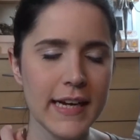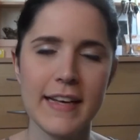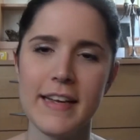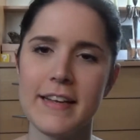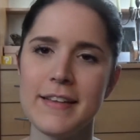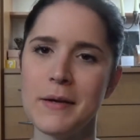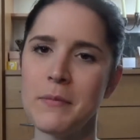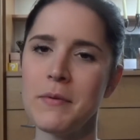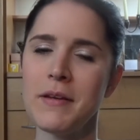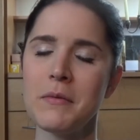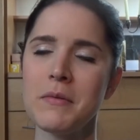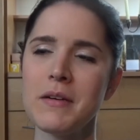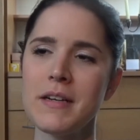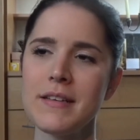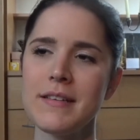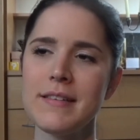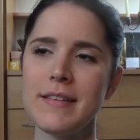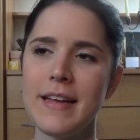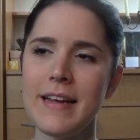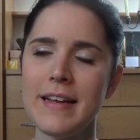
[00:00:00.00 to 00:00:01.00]
Jetzt habe ich aber
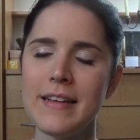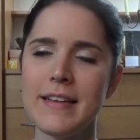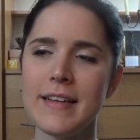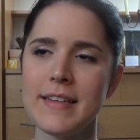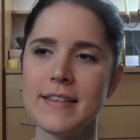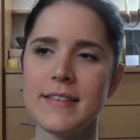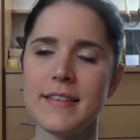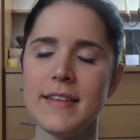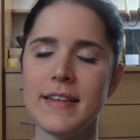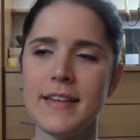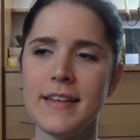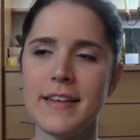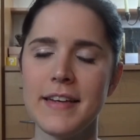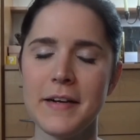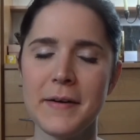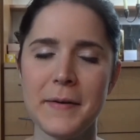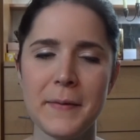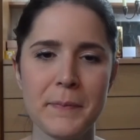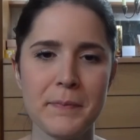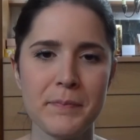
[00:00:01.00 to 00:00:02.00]
gesehen, dass ich
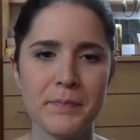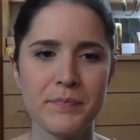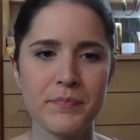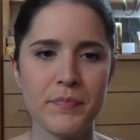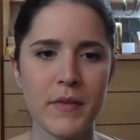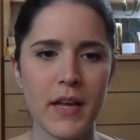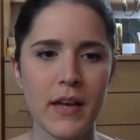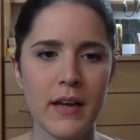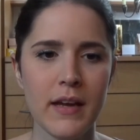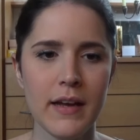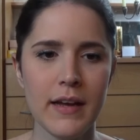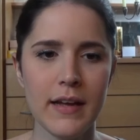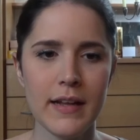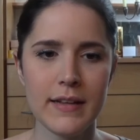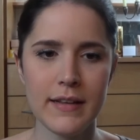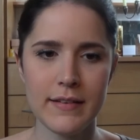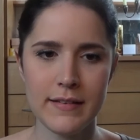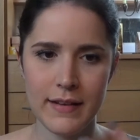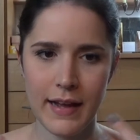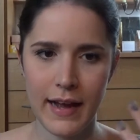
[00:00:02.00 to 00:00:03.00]
ähm,
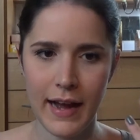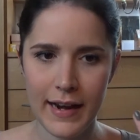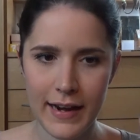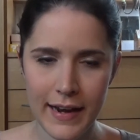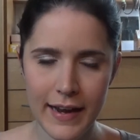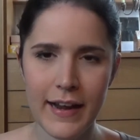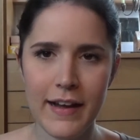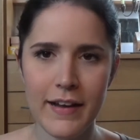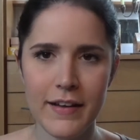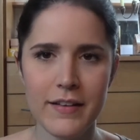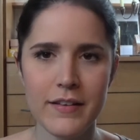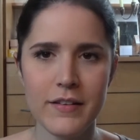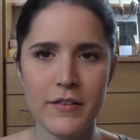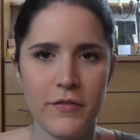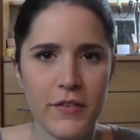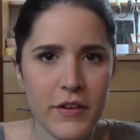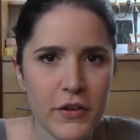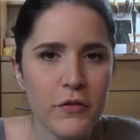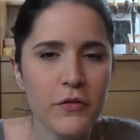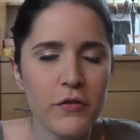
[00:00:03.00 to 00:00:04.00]
das allererste
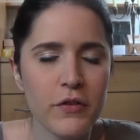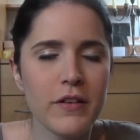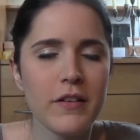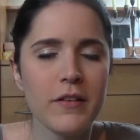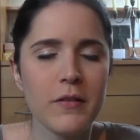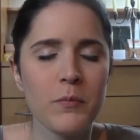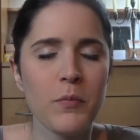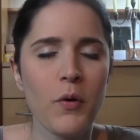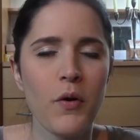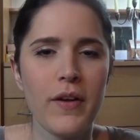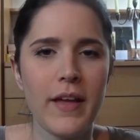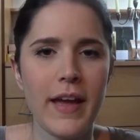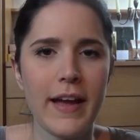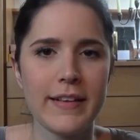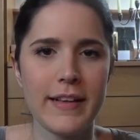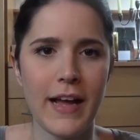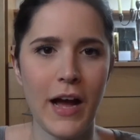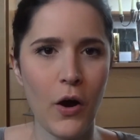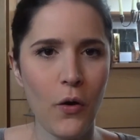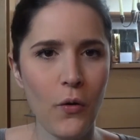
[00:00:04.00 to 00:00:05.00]
Video von diesem
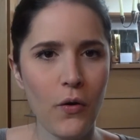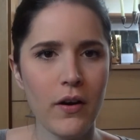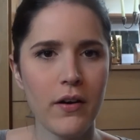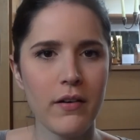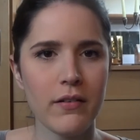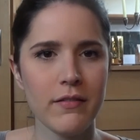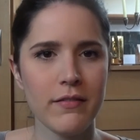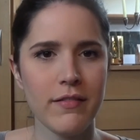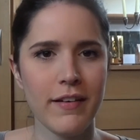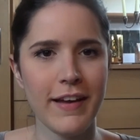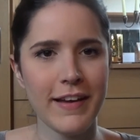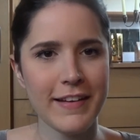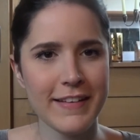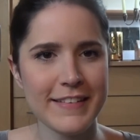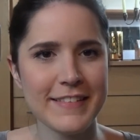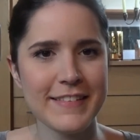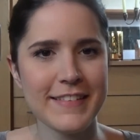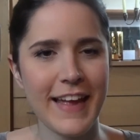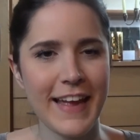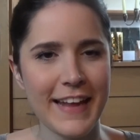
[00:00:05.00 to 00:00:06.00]
Projekt auch
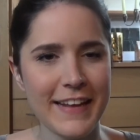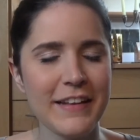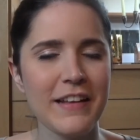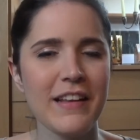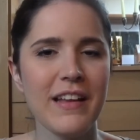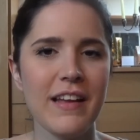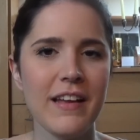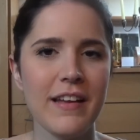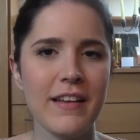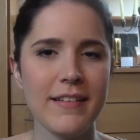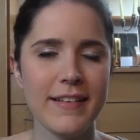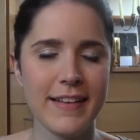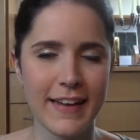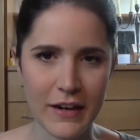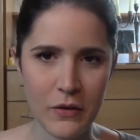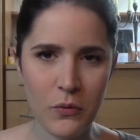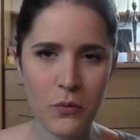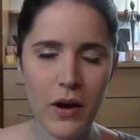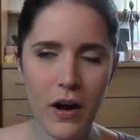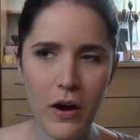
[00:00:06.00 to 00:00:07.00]
erst Ende
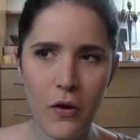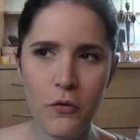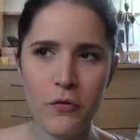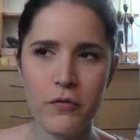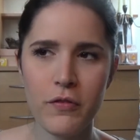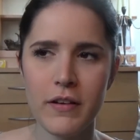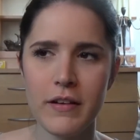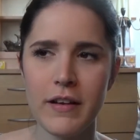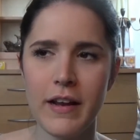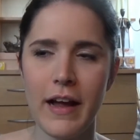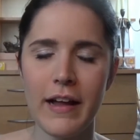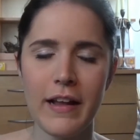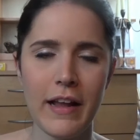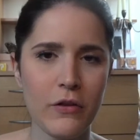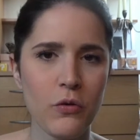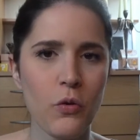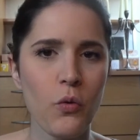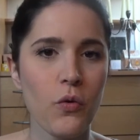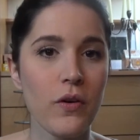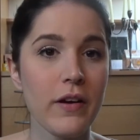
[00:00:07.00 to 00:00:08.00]
Januar aufgeladen,
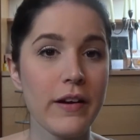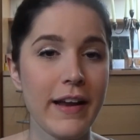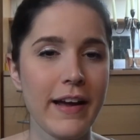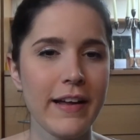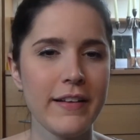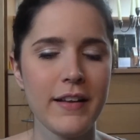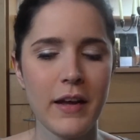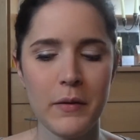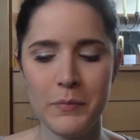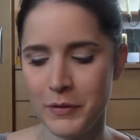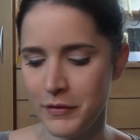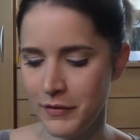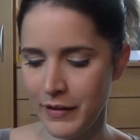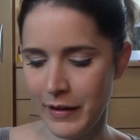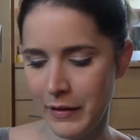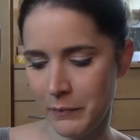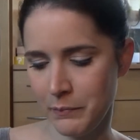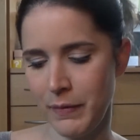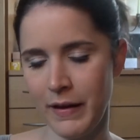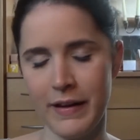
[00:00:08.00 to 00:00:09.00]
also hochgeladen habe.
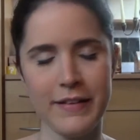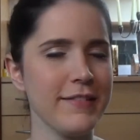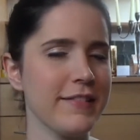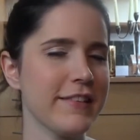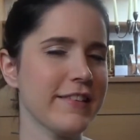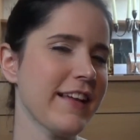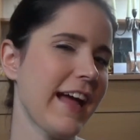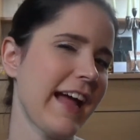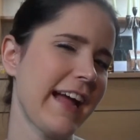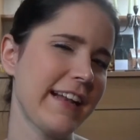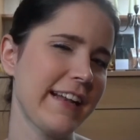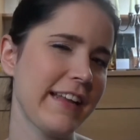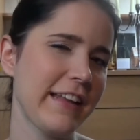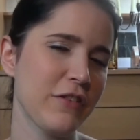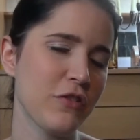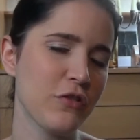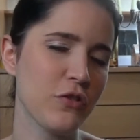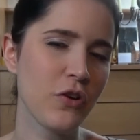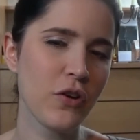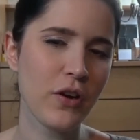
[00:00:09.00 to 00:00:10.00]
Deswegen passt es eigentlich
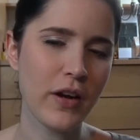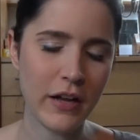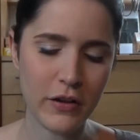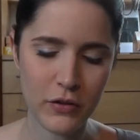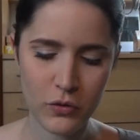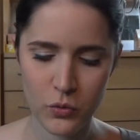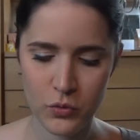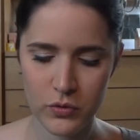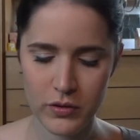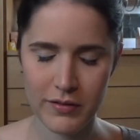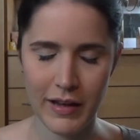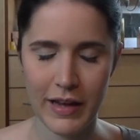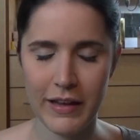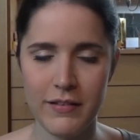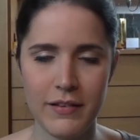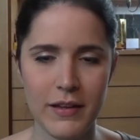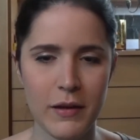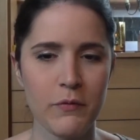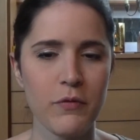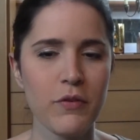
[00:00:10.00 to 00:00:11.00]
jetzt doch ganz gut. Das
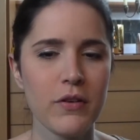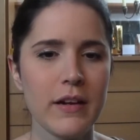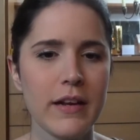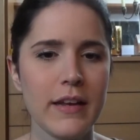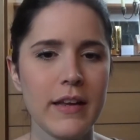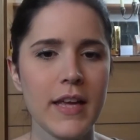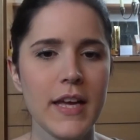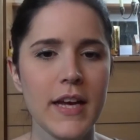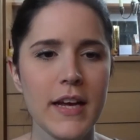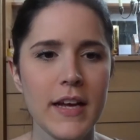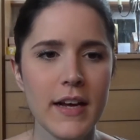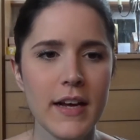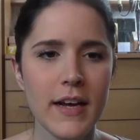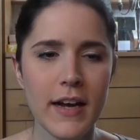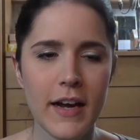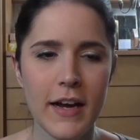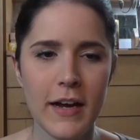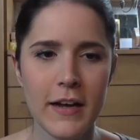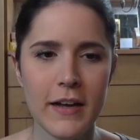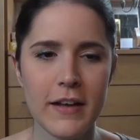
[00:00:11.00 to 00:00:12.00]
heißt, ich habe wirklich
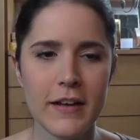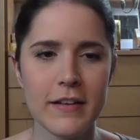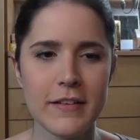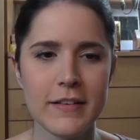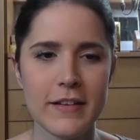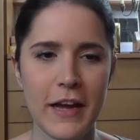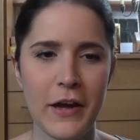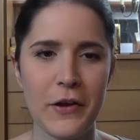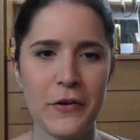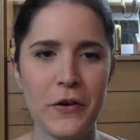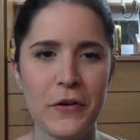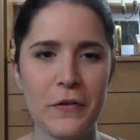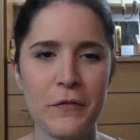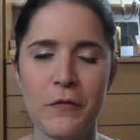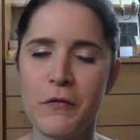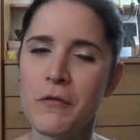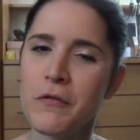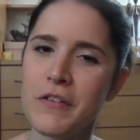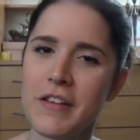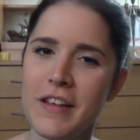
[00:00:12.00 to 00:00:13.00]
äh,
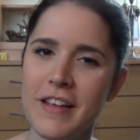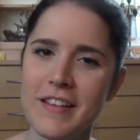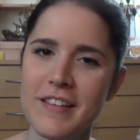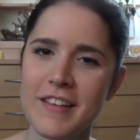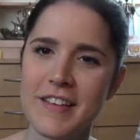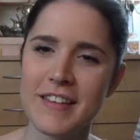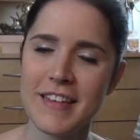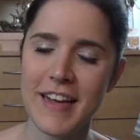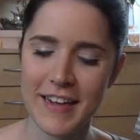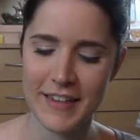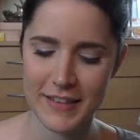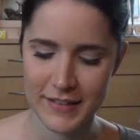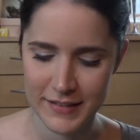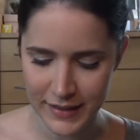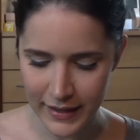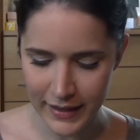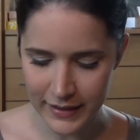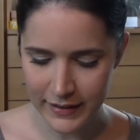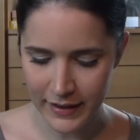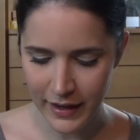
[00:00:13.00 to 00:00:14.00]
365 Tage
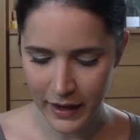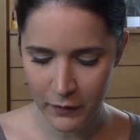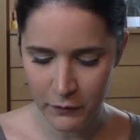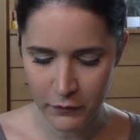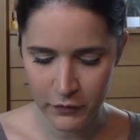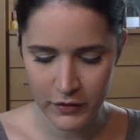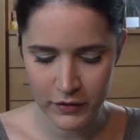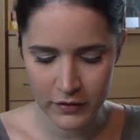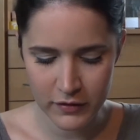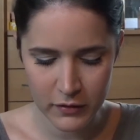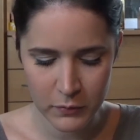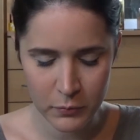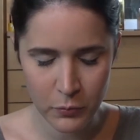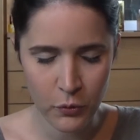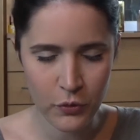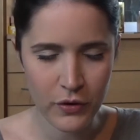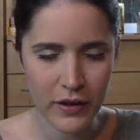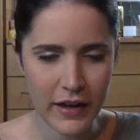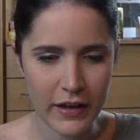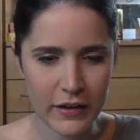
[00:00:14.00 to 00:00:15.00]
Zeit gehabt für dieses
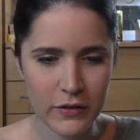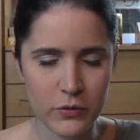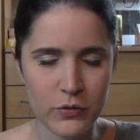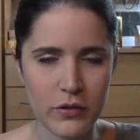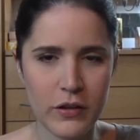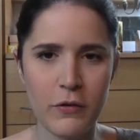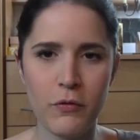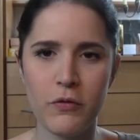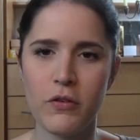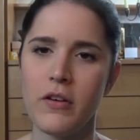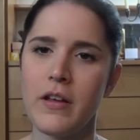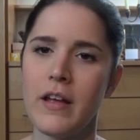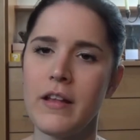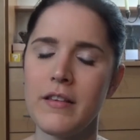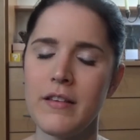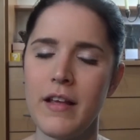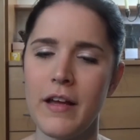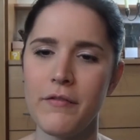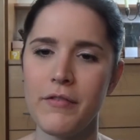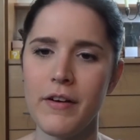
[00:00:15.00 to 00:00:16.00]
Projekt und ich will euch
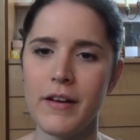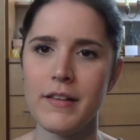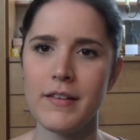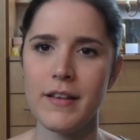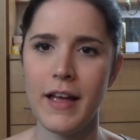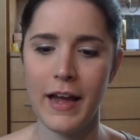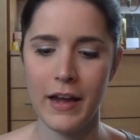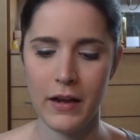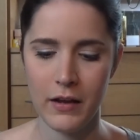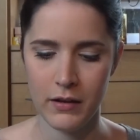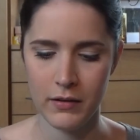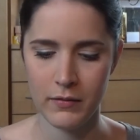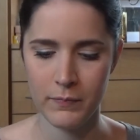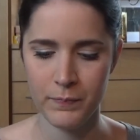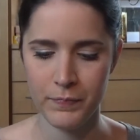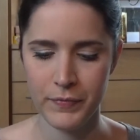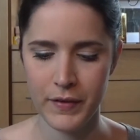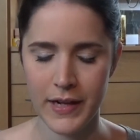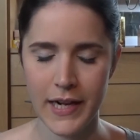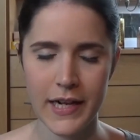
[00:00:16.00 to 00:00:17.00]
jetzt einfach zeigen,
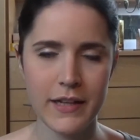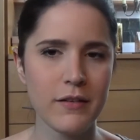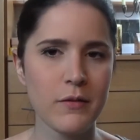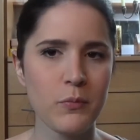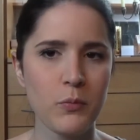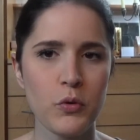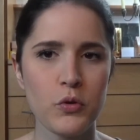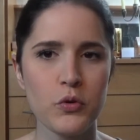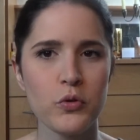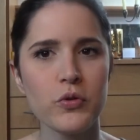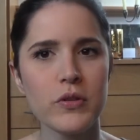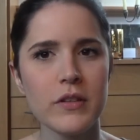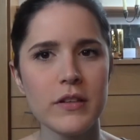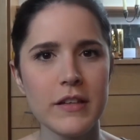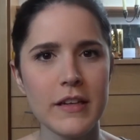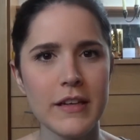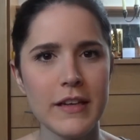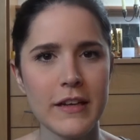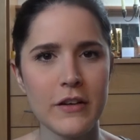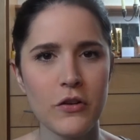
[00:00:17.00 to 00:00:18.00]
die letzten Produkte,
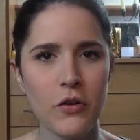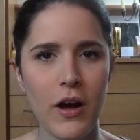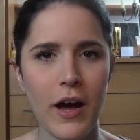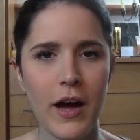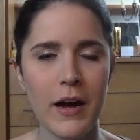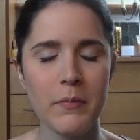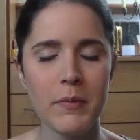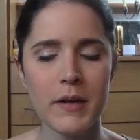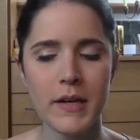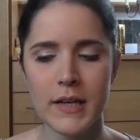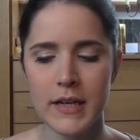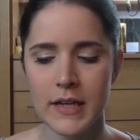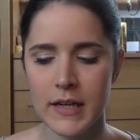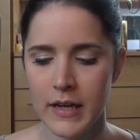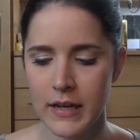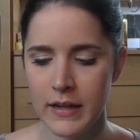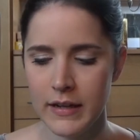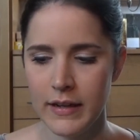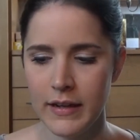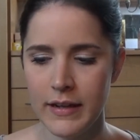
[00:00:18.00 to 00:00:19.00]
die ich hier noch habe,
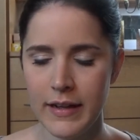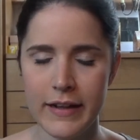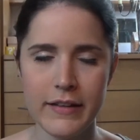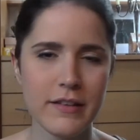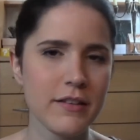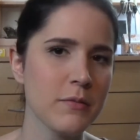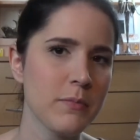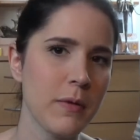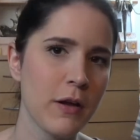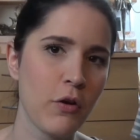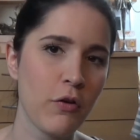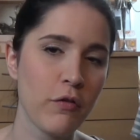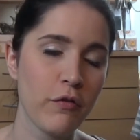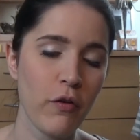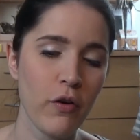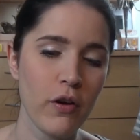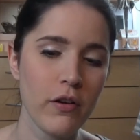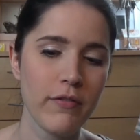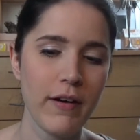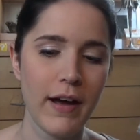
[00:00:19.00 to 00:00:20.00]
die letztes Mal noch
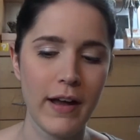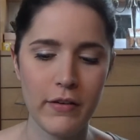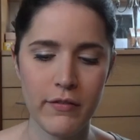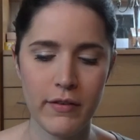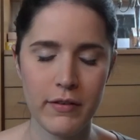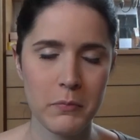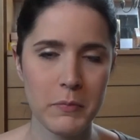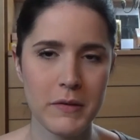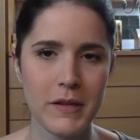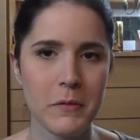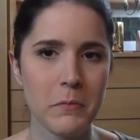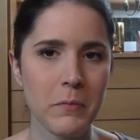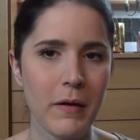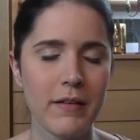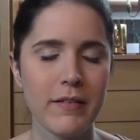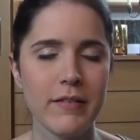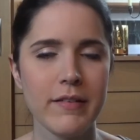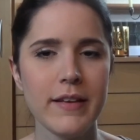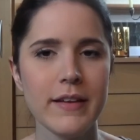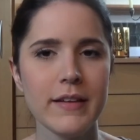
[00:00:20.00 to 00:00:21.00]
voll waren, was mit denen
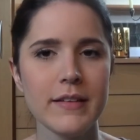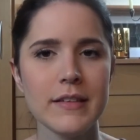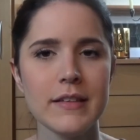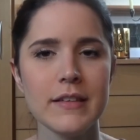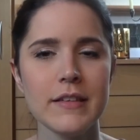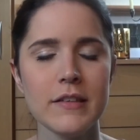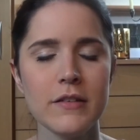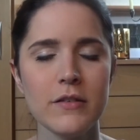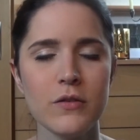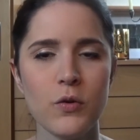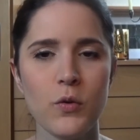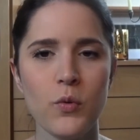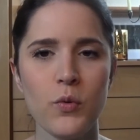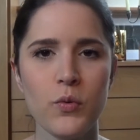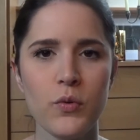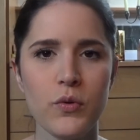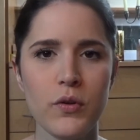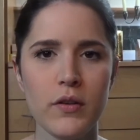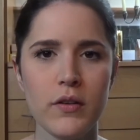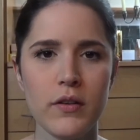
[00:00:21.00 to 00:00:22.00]
passiert ist
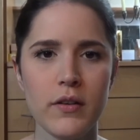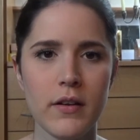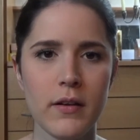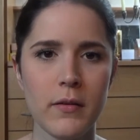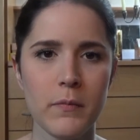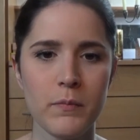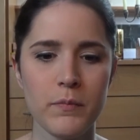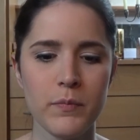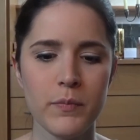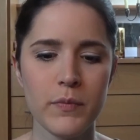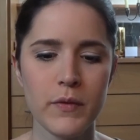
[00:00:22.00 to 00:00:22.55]
und ähm,